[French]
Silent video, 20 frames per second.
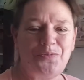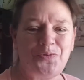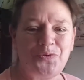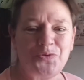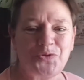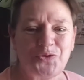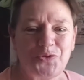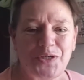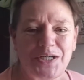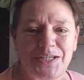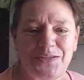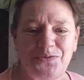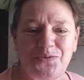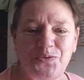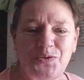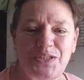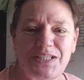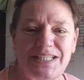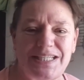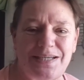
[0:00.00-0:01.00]
Bonjour à
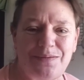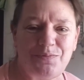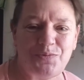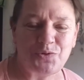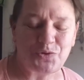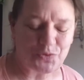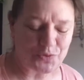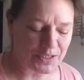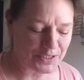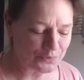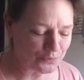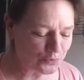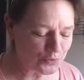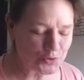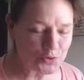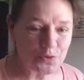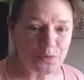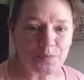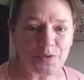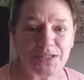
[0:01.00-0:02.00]
tous et bonjour à
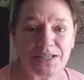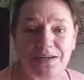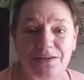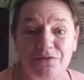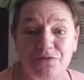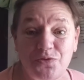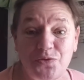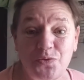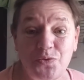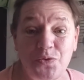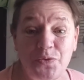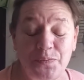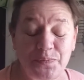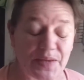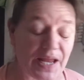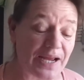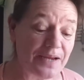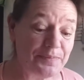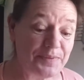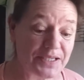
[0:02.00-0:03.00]
toutes, comment allez-vous
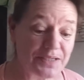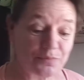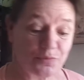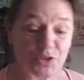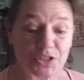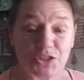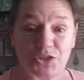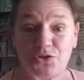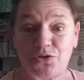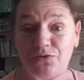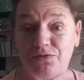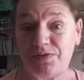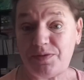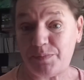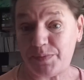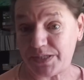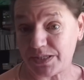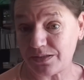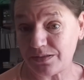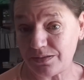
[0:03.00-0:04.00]
Eh bien moi je
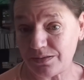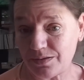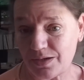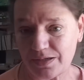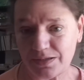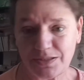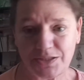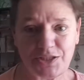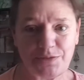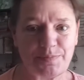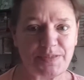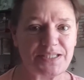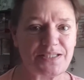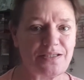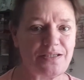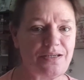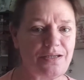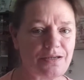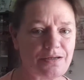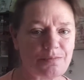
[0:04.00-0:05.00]
vais bien, hein. j'ai
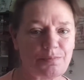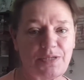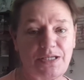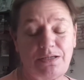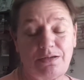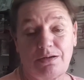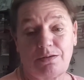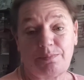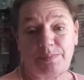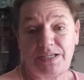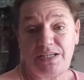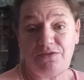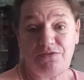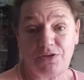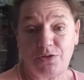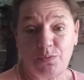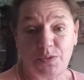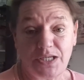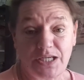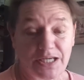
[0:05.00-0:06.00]
passé un,
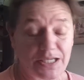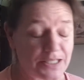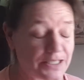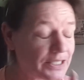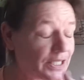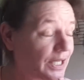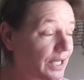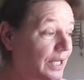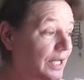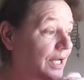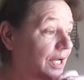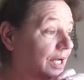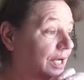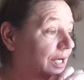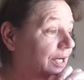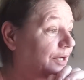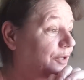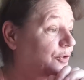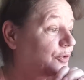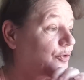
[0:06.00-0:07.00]
magnifique week-end.
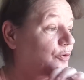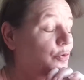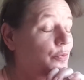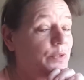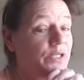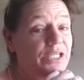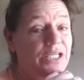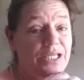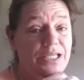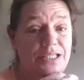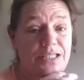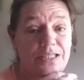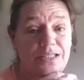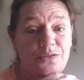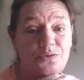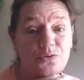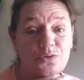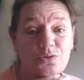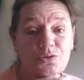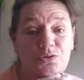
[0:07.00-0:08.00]
Alors week-end
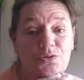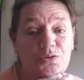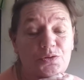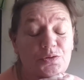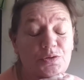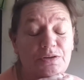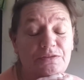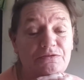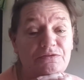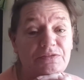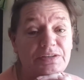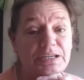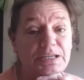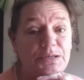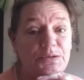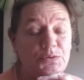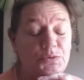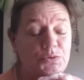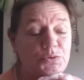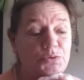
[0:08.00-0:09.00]
euh,
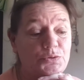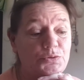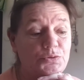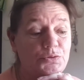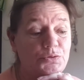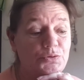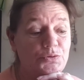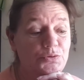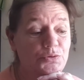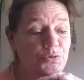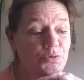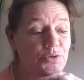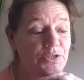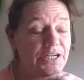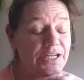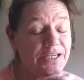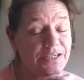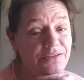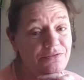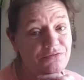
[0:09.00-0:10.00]
avec euh,
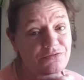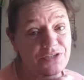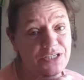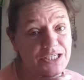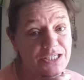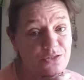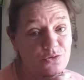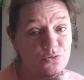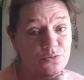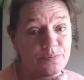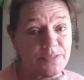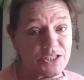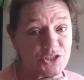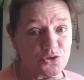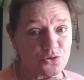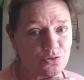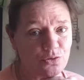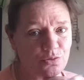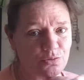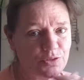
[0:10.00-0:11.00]
l'arrivée de
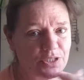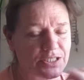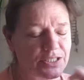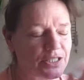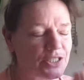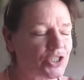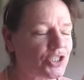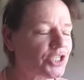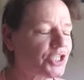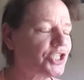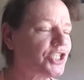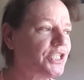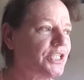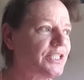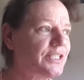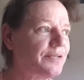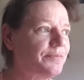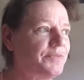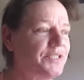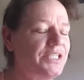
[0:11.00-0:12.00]
Major, on est allé
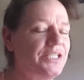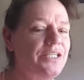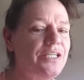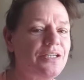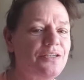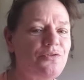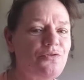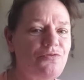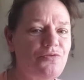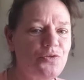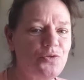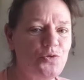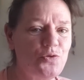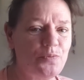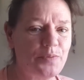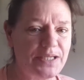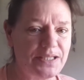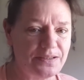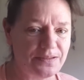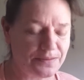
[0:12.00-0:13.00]
chercher samedi à 9h
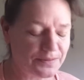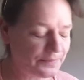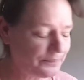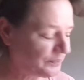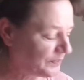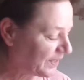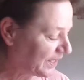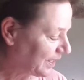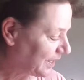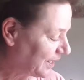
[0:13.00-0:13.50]
du matin.